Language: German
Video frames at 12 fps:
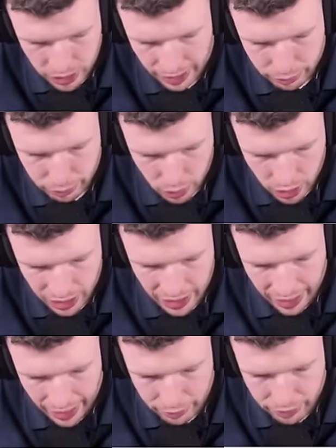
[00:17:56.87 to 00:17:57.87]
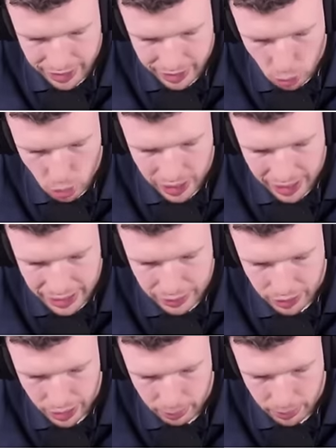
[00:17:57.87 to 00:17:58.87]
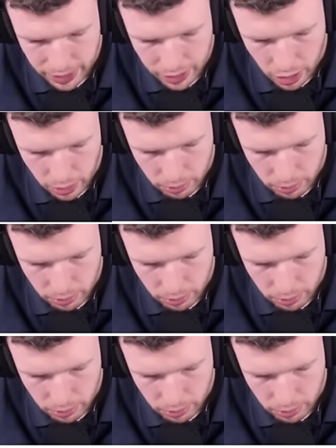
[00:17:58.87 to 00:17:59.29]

dafür einfach so krass von deinem Gegner...